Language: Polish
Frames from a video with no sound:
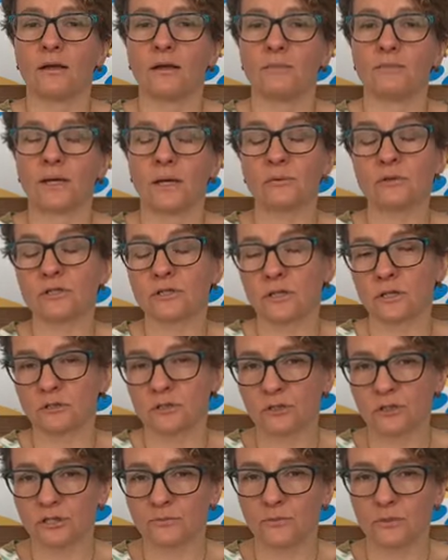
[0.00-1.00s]
E, miały się
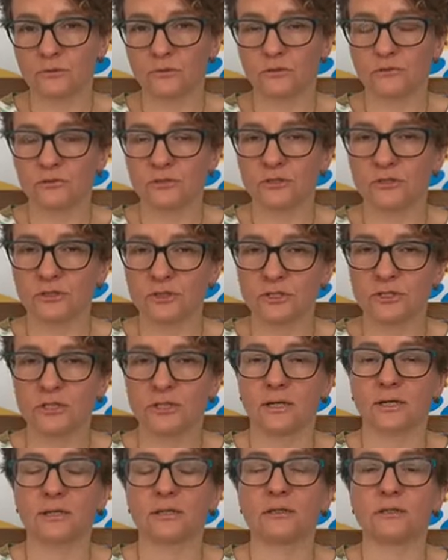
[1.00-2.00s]
one rozpocząć
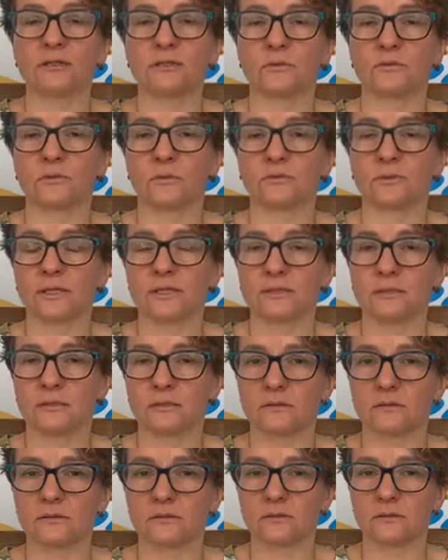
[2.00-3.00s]
dzisiaj, są to
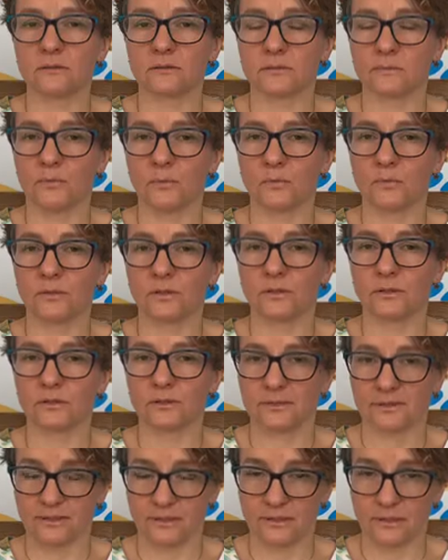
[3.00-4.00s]
testy z
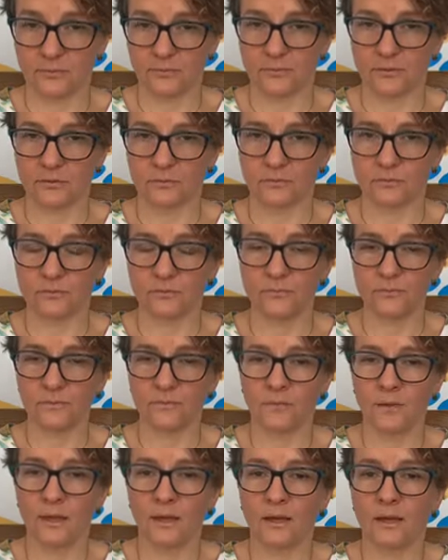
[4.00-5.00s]
puli Sanepidu.
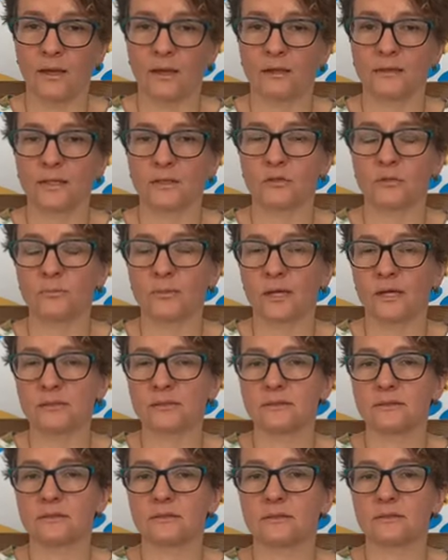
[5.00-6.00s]

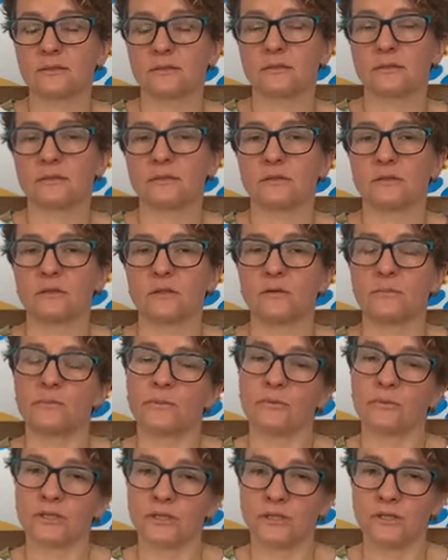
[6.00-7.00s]
Natomiast e, no,
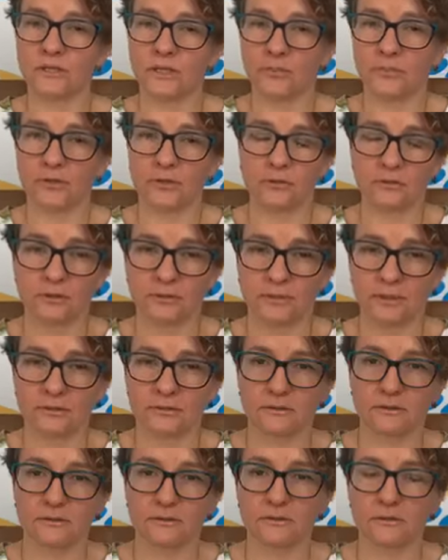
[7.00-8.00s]
były inne
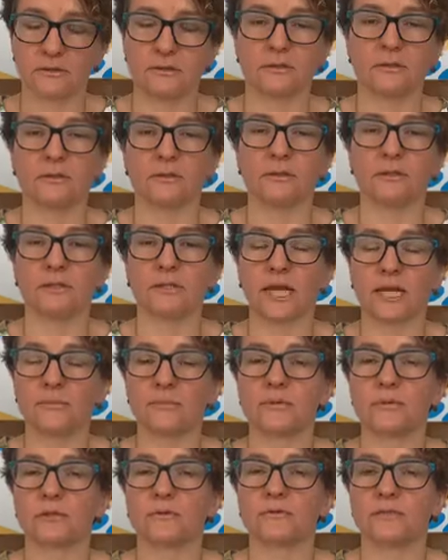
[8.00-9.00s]
priorytety i
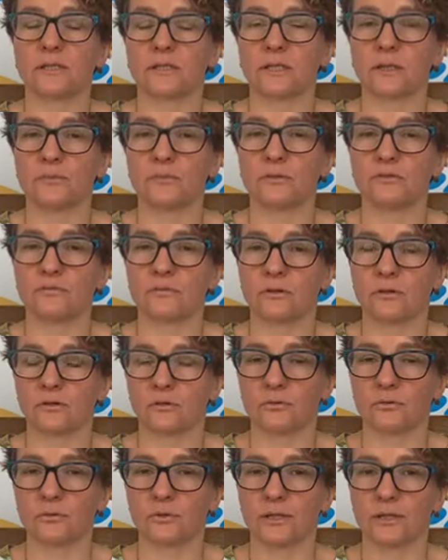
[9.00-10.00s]
najpierw Sanepid
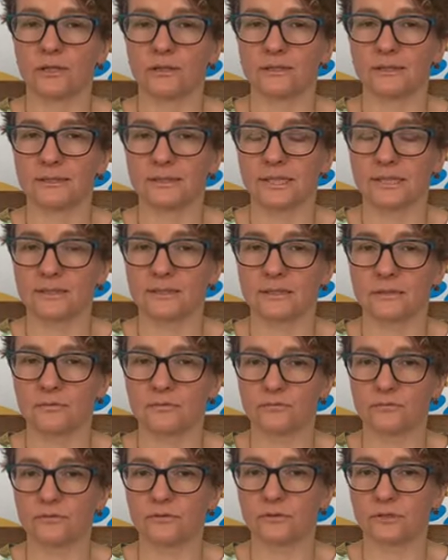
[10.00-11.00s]
wykonuje
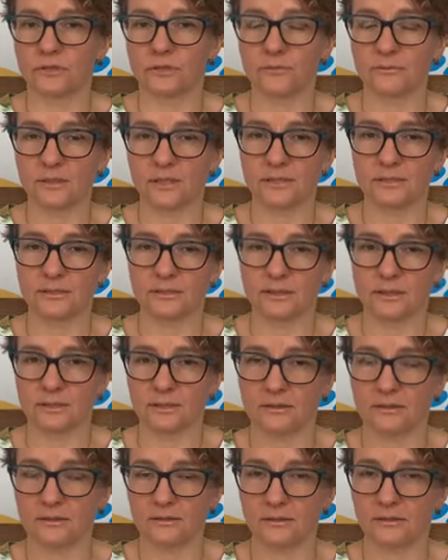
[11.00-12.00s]
testy w tych
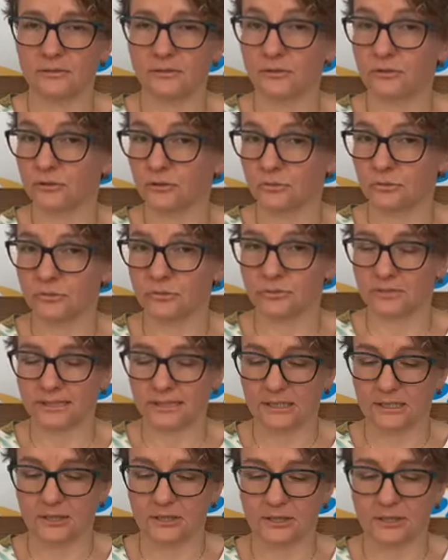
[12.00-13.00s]
miejscach, gdzie doszło do
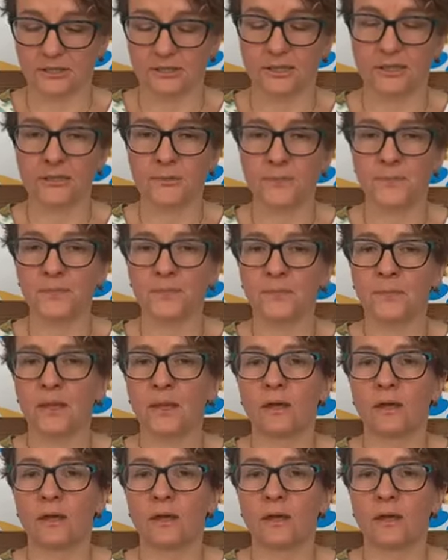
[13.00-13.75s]
zakażenia.